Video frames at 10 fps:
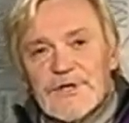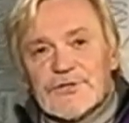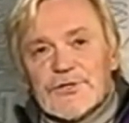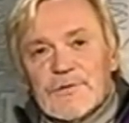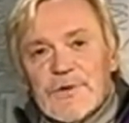
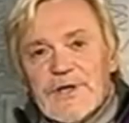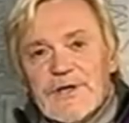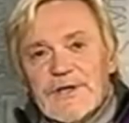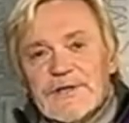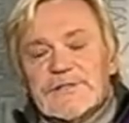
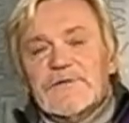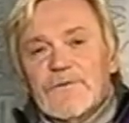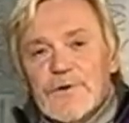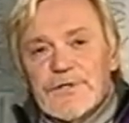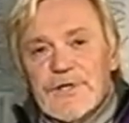чтобы
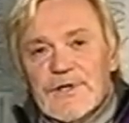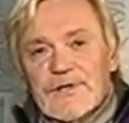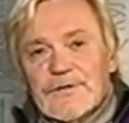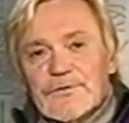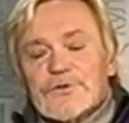Сегодня
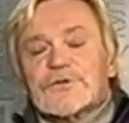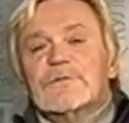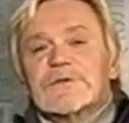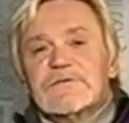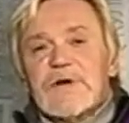то,
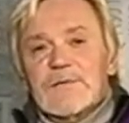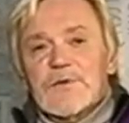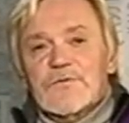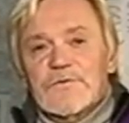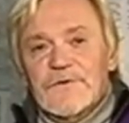что мы с
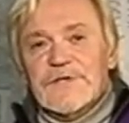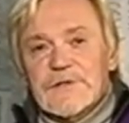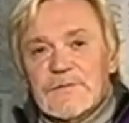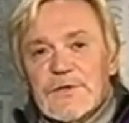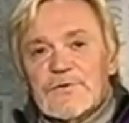вами
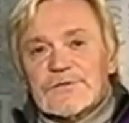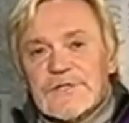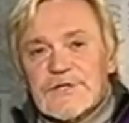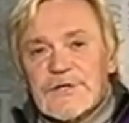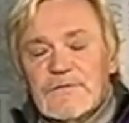увидим и
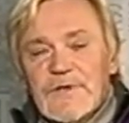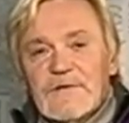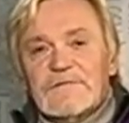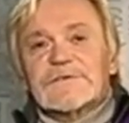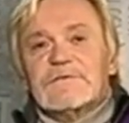услышим,
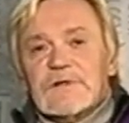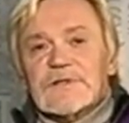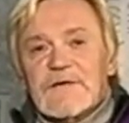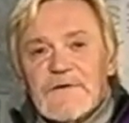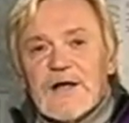
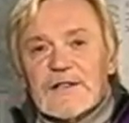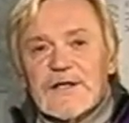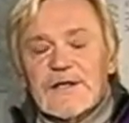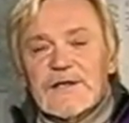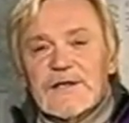взволновало